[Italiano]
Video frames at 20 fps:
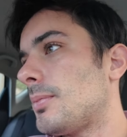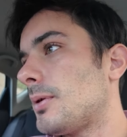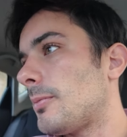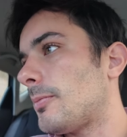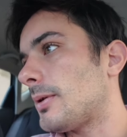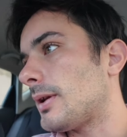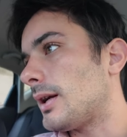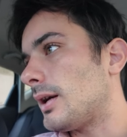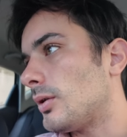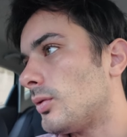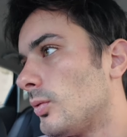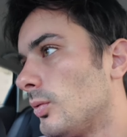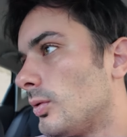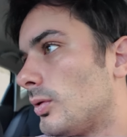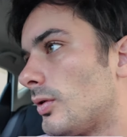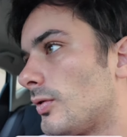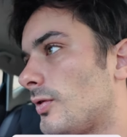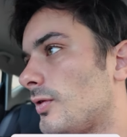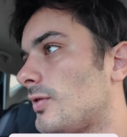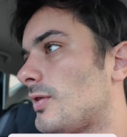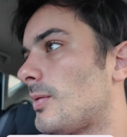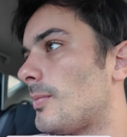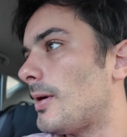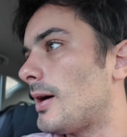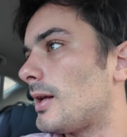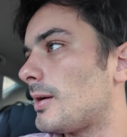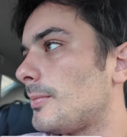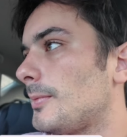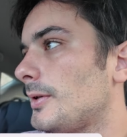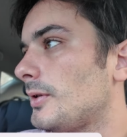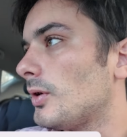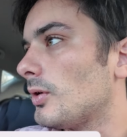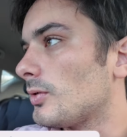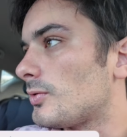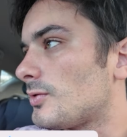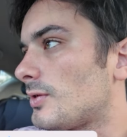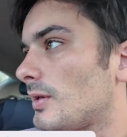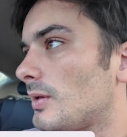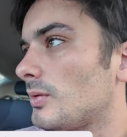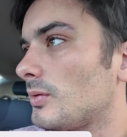preparare tutto, a sistemarmi,
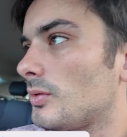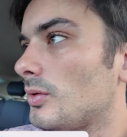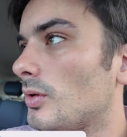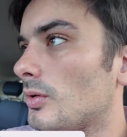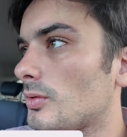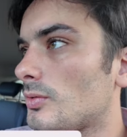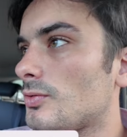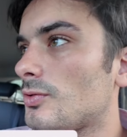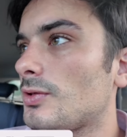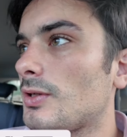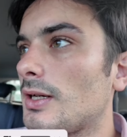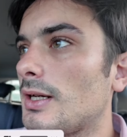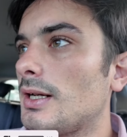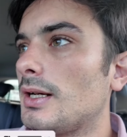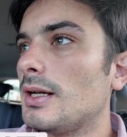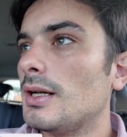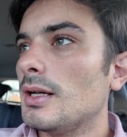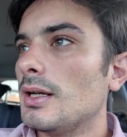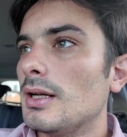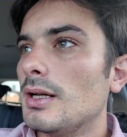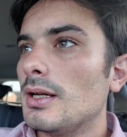doccia, non doccia